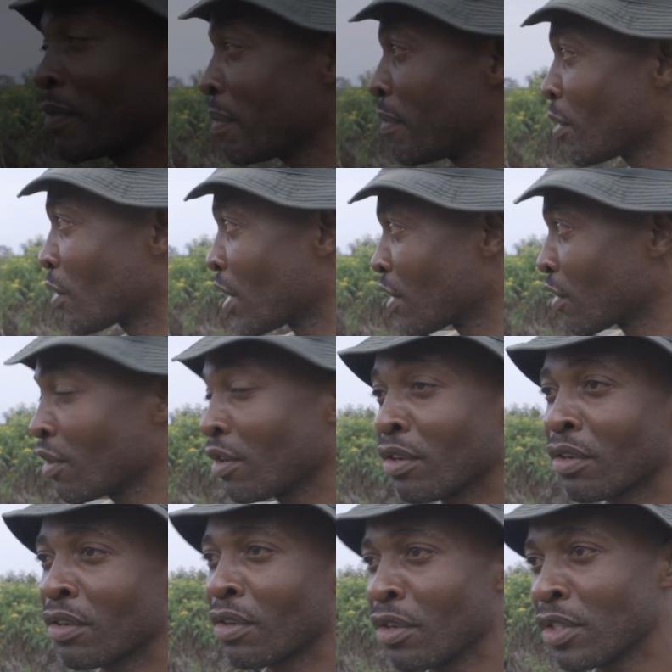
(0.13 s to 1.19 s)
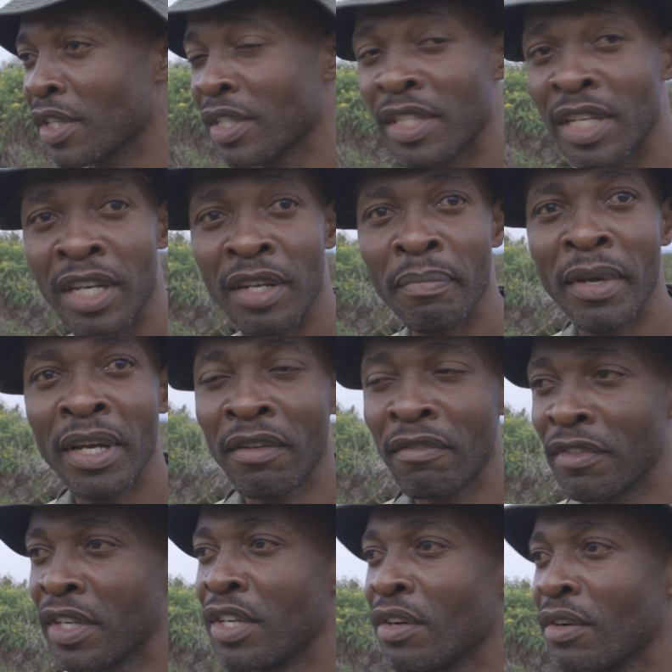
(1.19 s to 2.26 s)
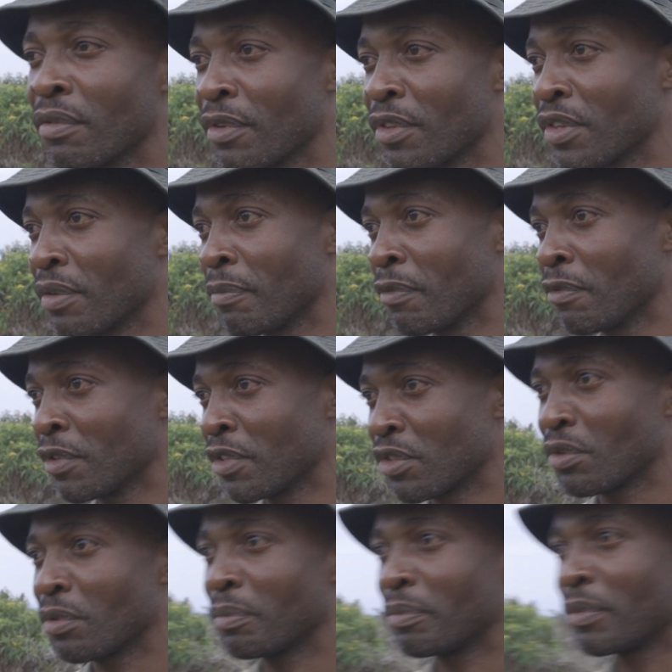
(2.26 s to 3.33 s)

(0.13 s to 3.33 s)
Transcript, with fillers: maybe you can go close and then make video with, with two